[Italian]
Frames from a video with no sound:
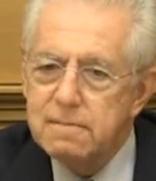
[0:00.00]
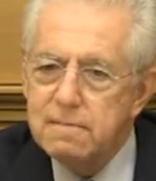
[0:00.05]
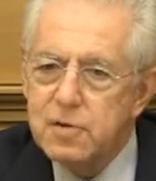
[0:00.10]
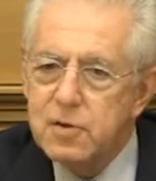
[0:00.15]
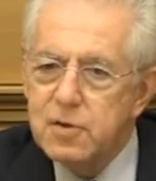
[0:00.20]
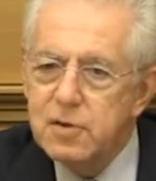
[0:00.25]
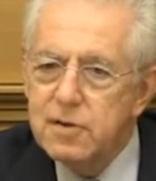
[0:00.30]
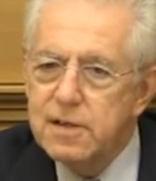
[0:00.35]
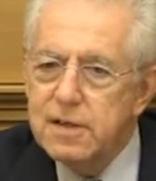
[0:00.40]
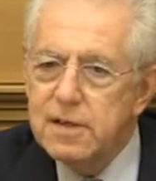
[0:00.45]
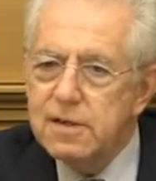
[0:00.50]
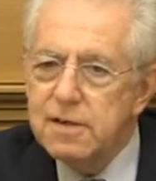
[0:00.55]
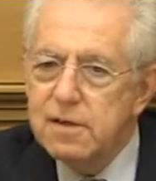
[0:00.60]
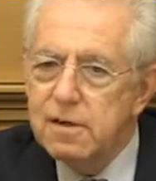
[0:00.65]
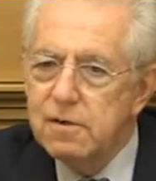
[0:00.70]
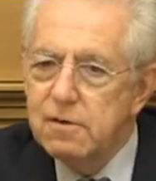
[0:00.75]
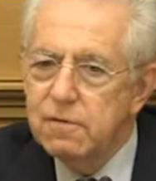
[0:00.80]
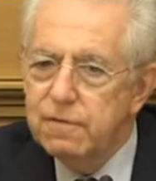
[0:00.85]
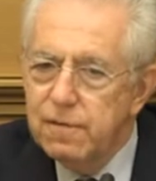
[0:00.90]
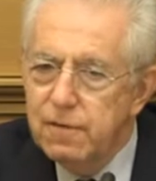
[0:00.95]
bisogna
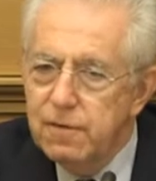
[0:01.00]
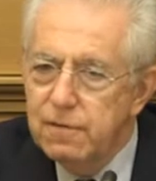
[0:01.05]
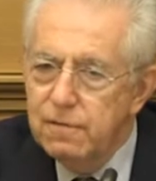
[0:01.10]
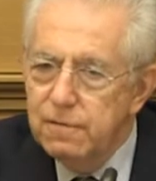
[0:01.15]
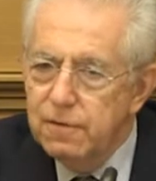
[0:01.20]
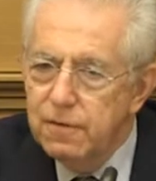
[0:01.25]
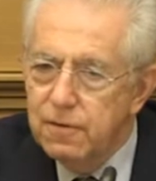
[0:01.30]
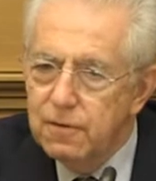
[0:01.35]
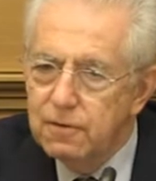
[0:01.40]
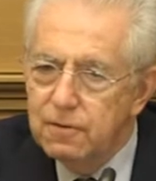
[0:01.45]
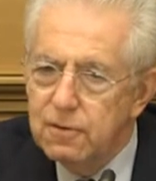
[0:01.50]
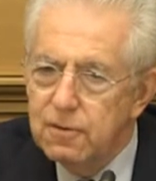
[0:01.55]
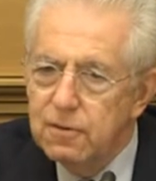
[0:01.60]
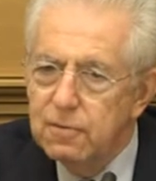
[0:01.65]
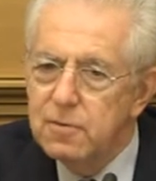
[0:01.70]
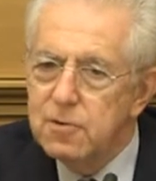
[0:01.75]
esserlo fino in fondo,